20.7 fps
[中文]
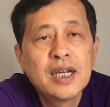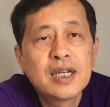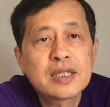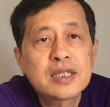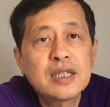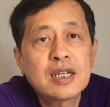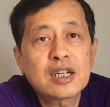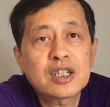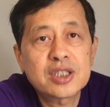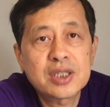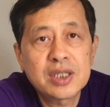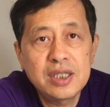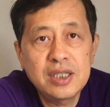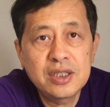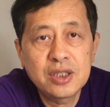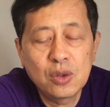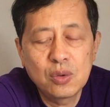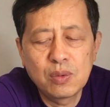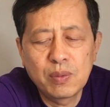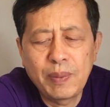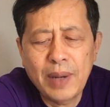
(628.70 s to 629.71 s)
第二次，一
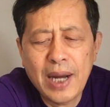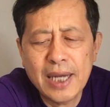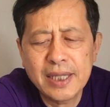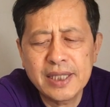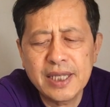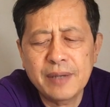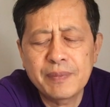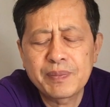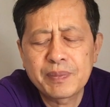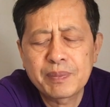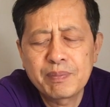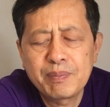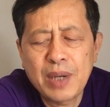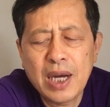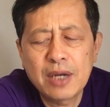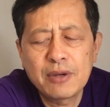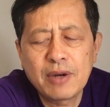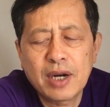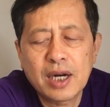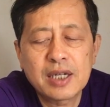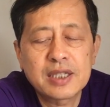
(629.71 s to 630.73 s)
九五八年
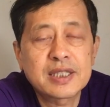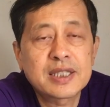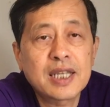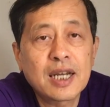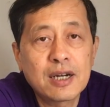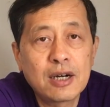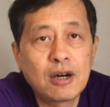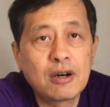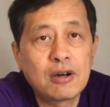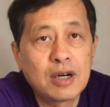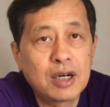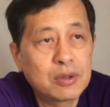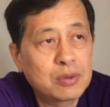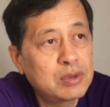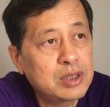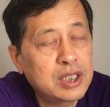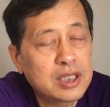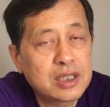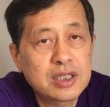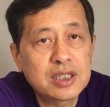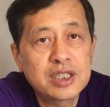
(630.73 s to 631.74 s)
八月二十三号啊，
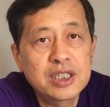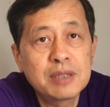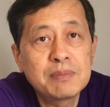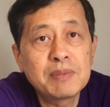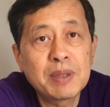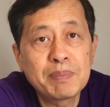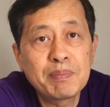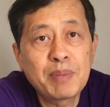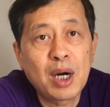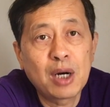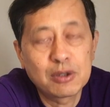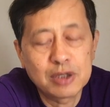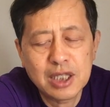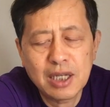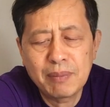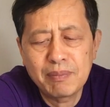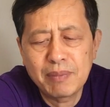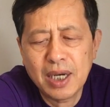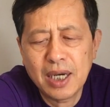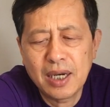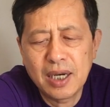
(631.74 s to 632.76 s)
估计是金门炮
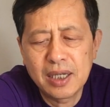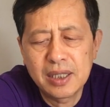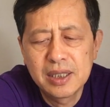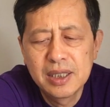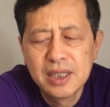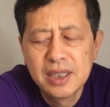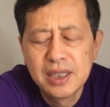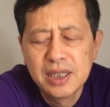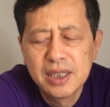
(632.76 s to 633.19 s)
战吧啊。